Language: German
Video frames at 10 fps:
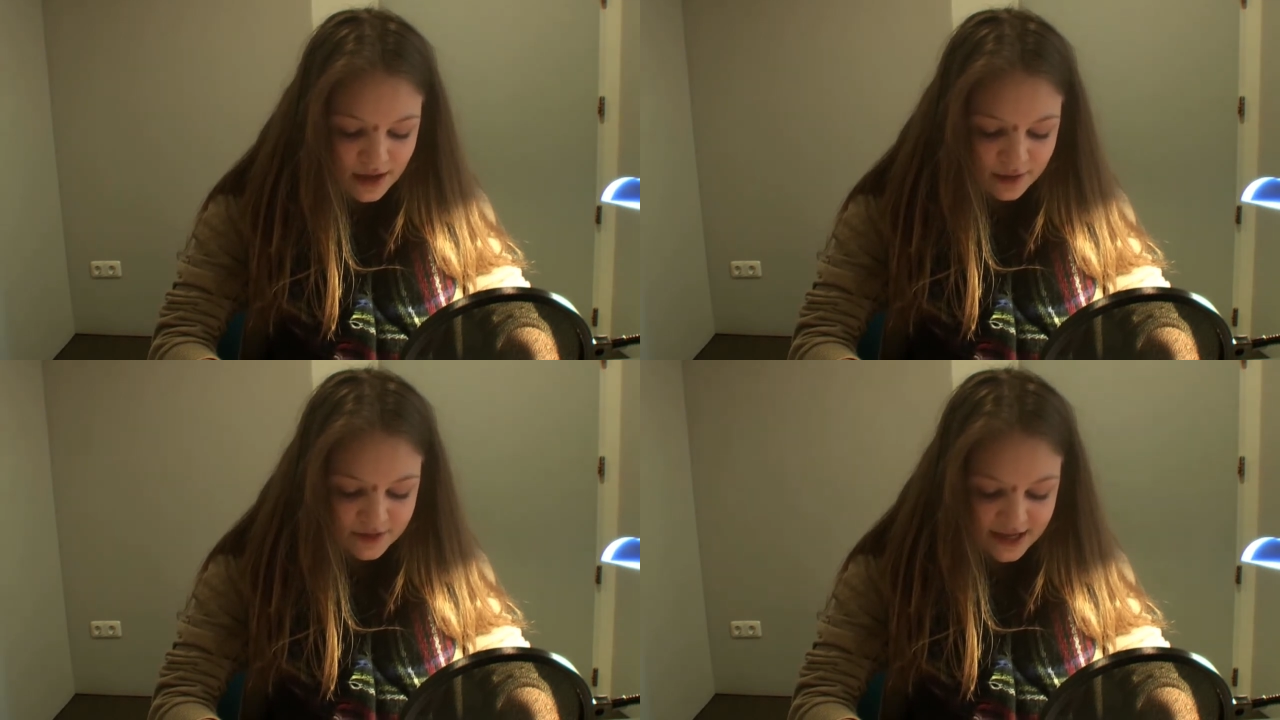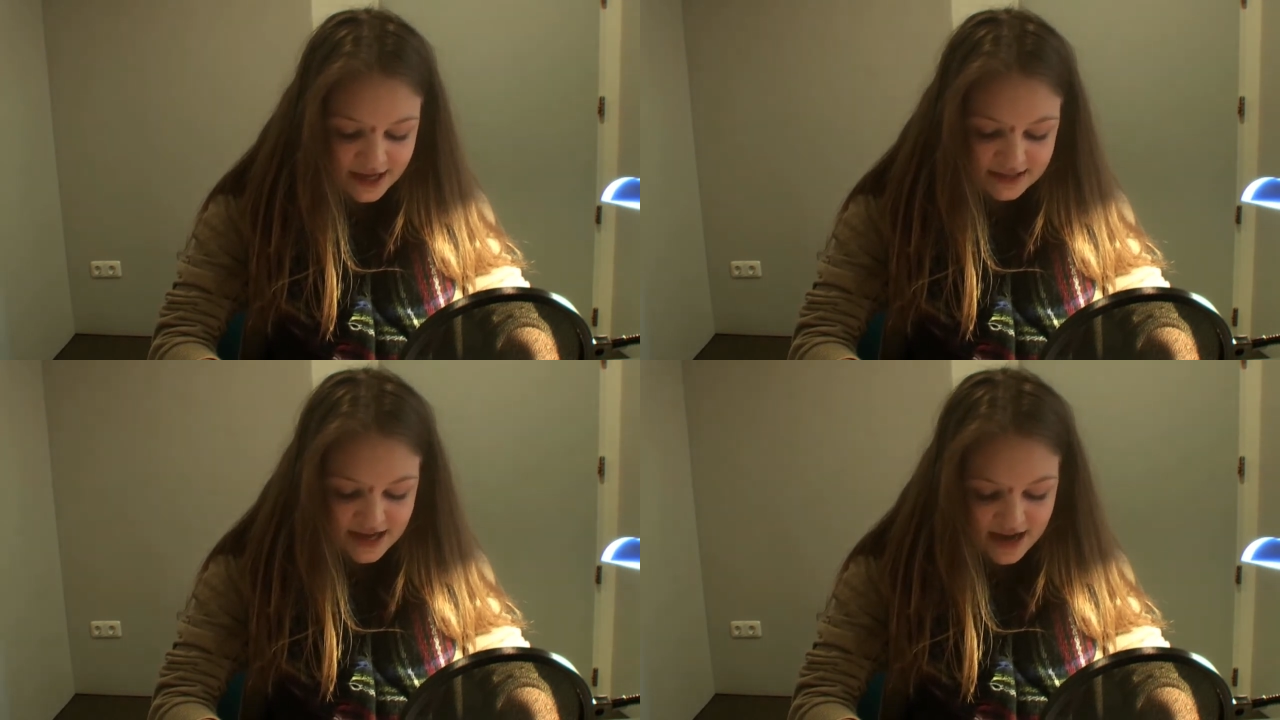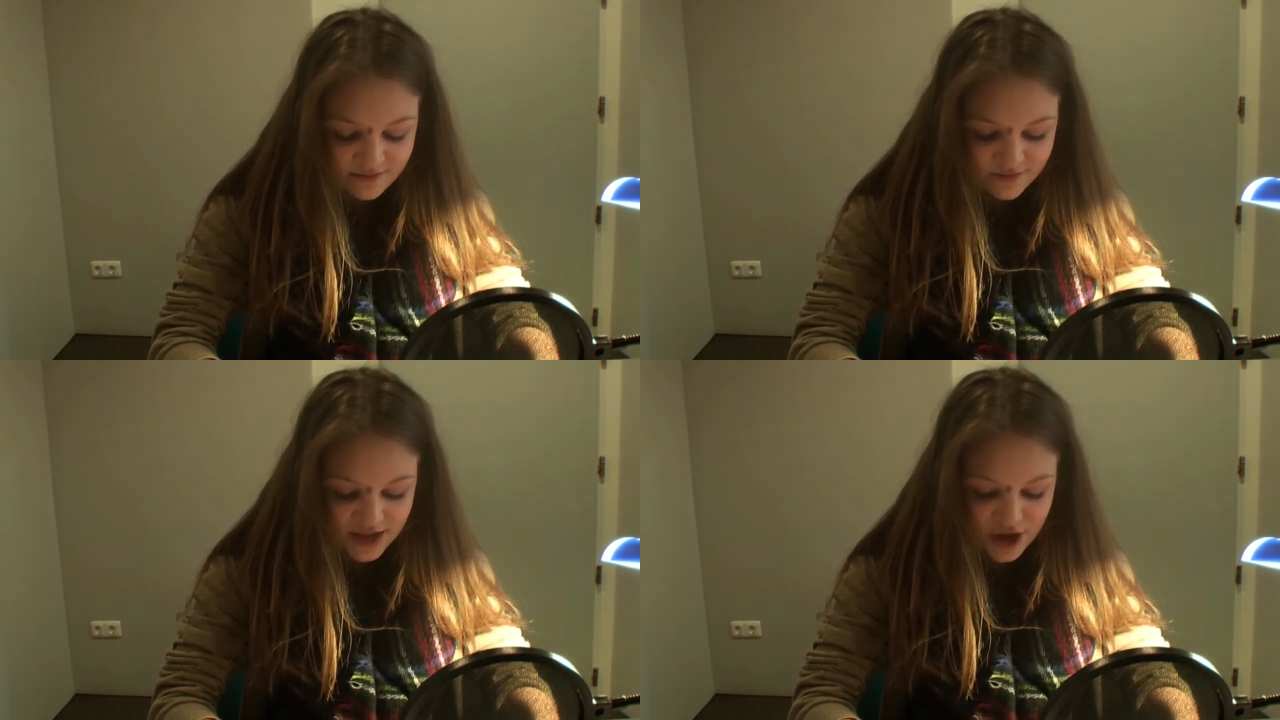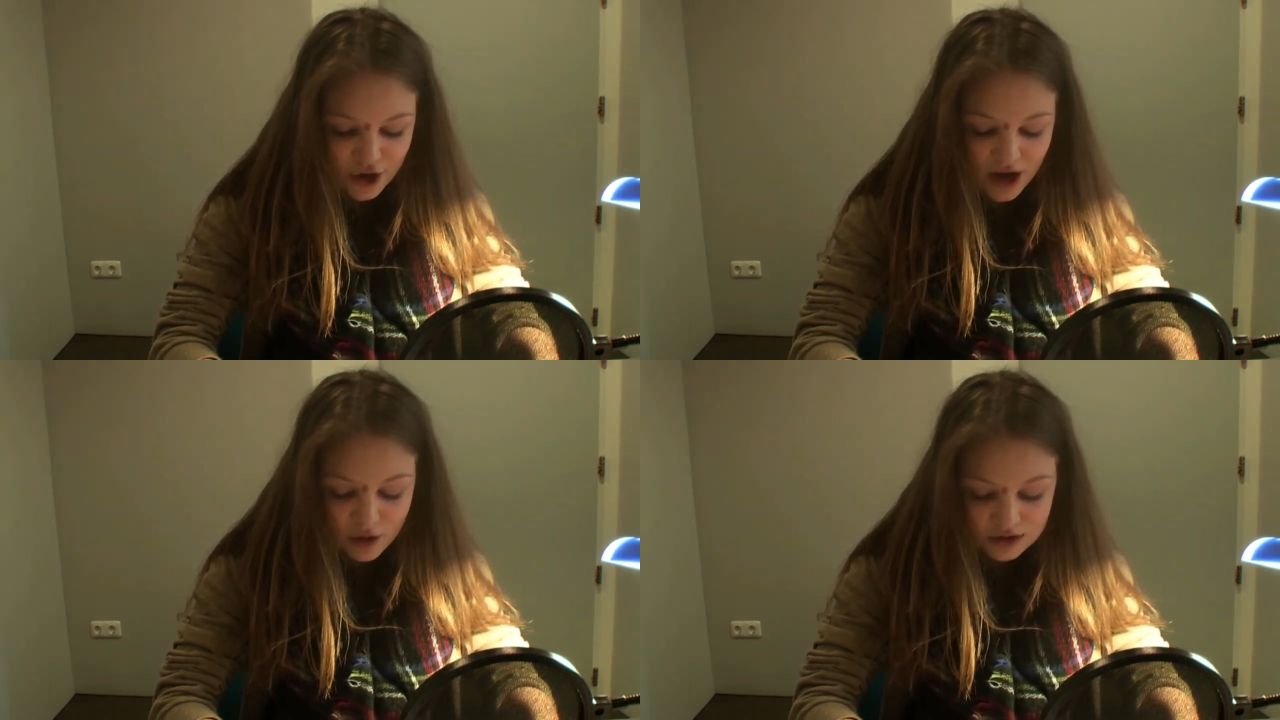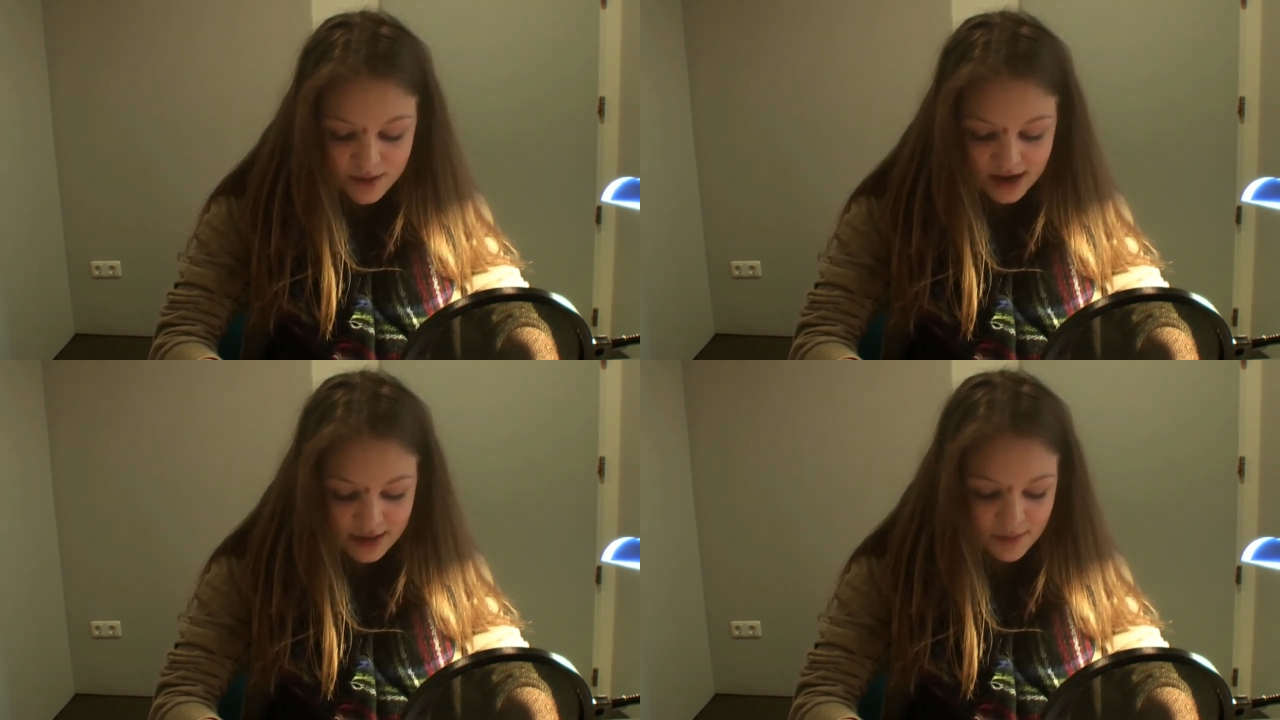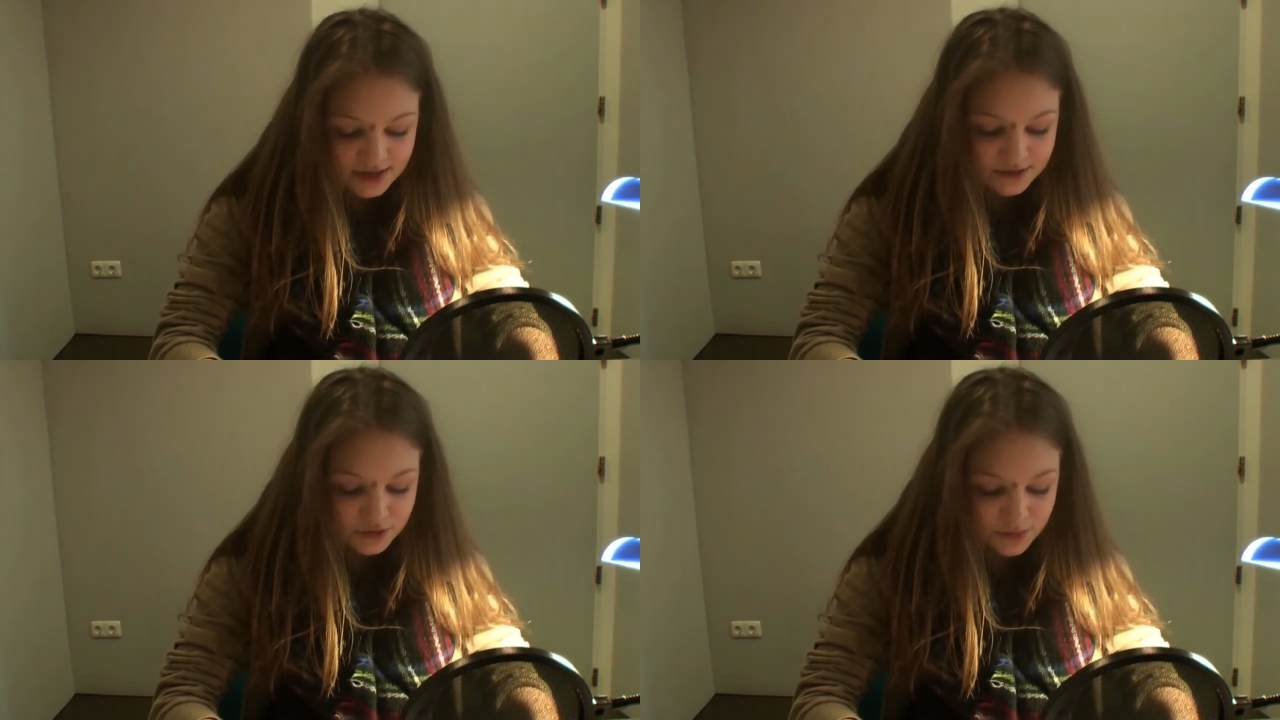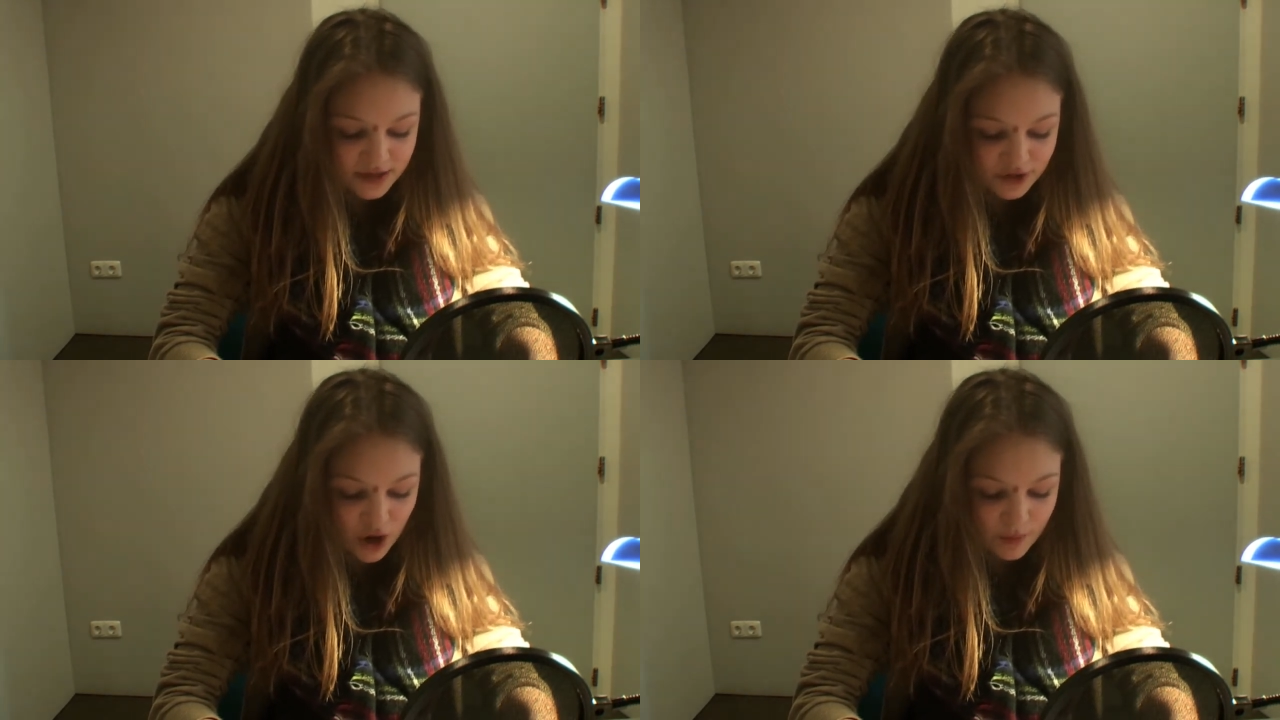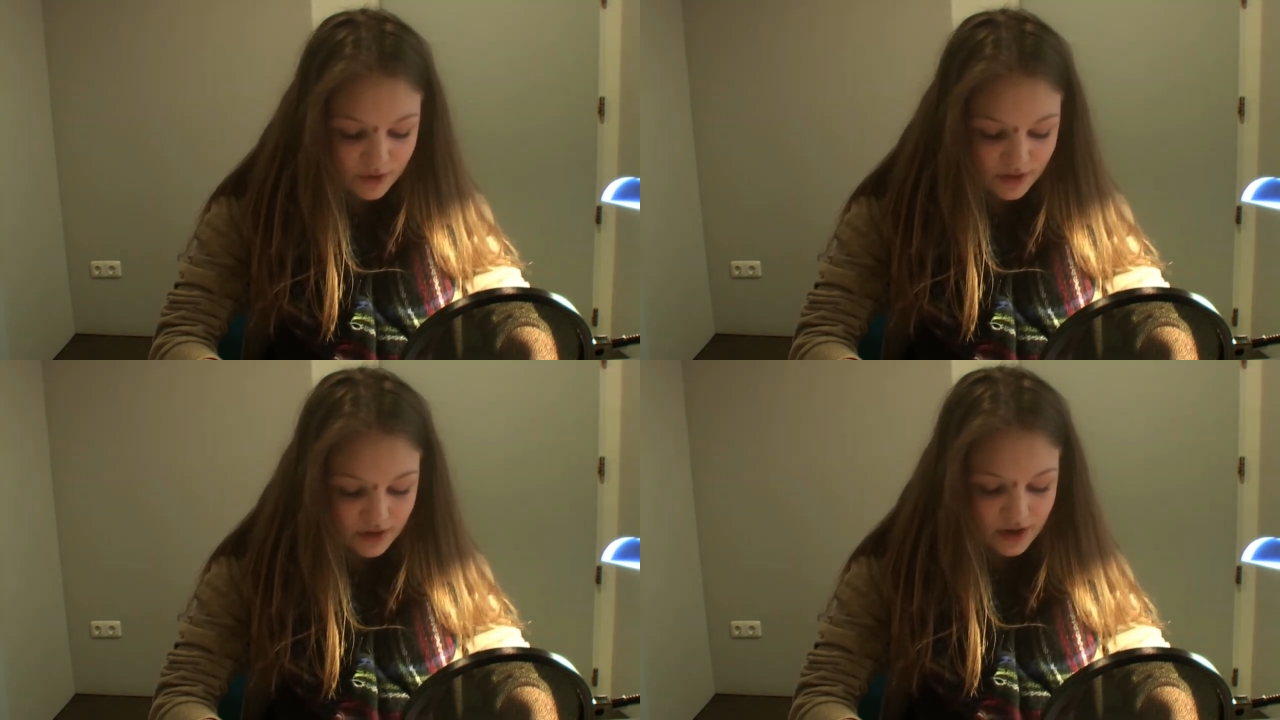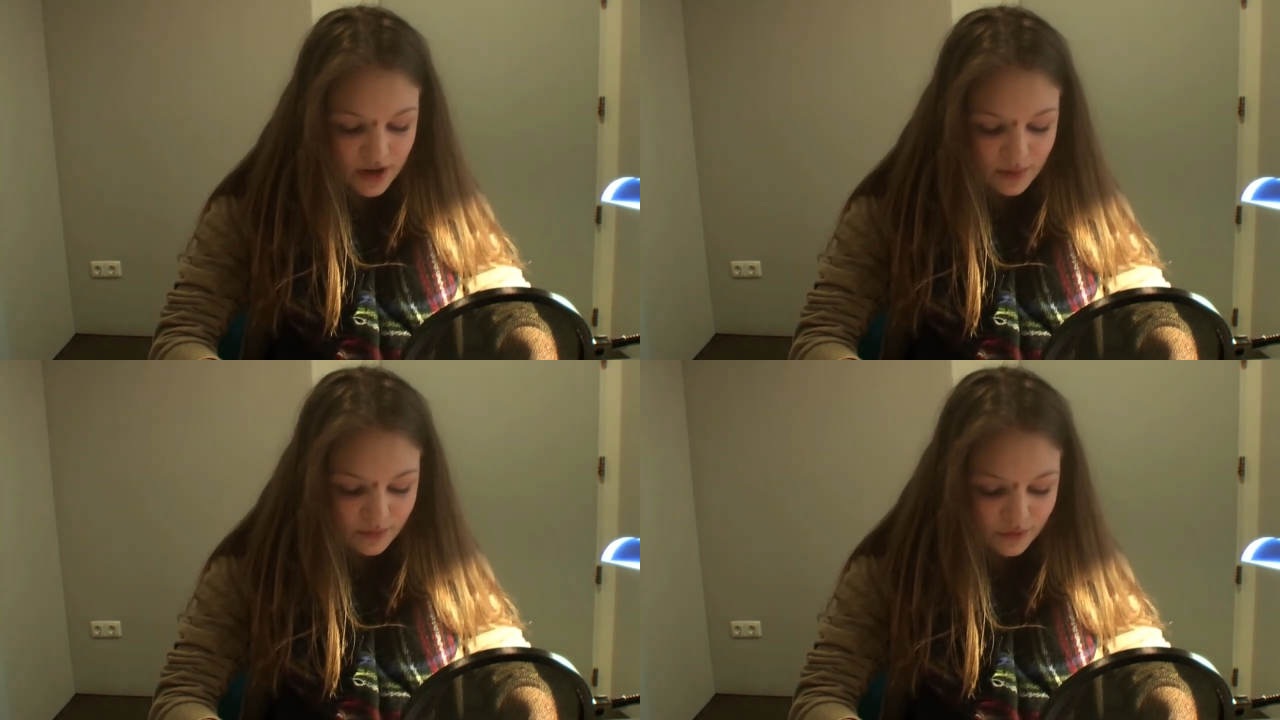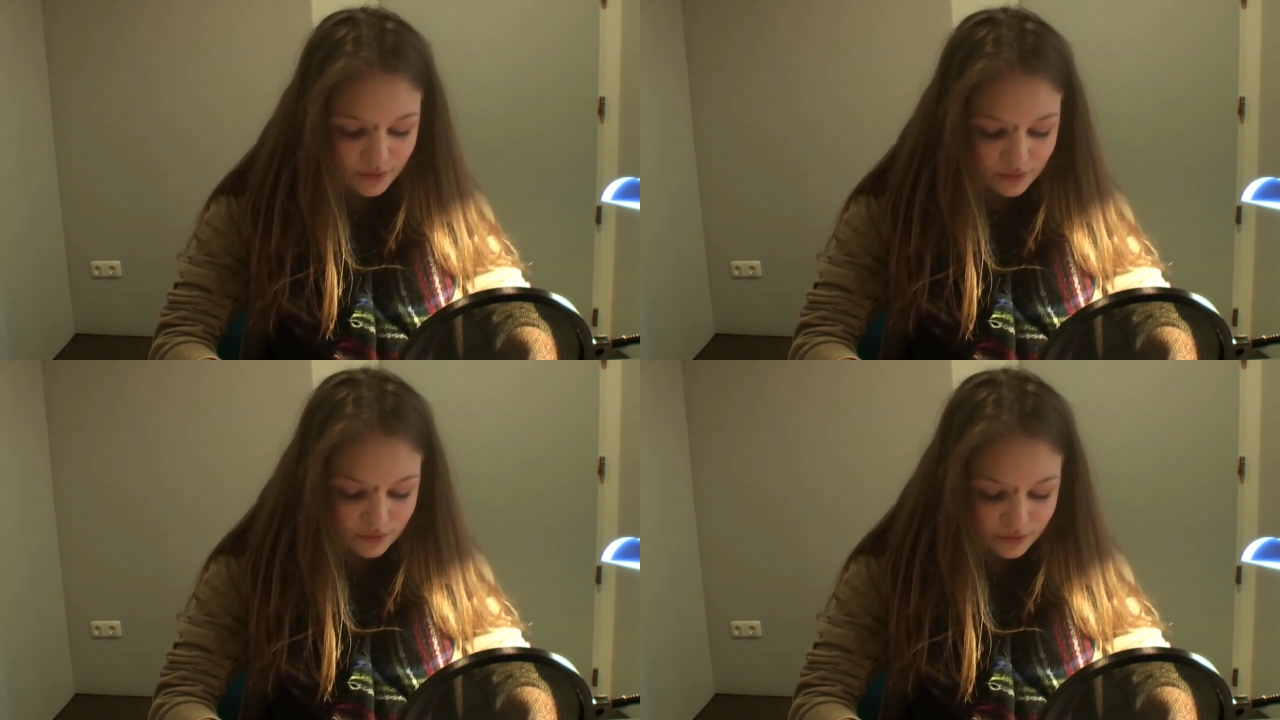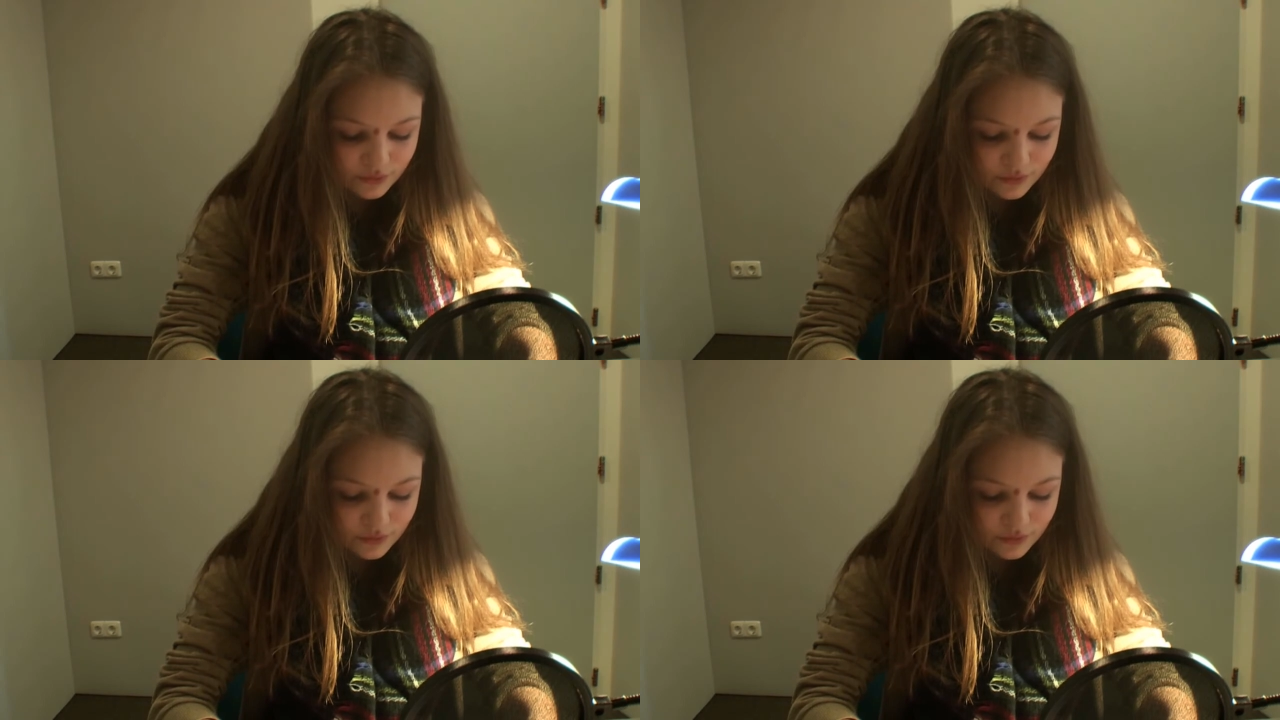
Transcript: Im Gegenteil, eher noch ausmachen, damit ich zu spät komme. Blöde Kuh.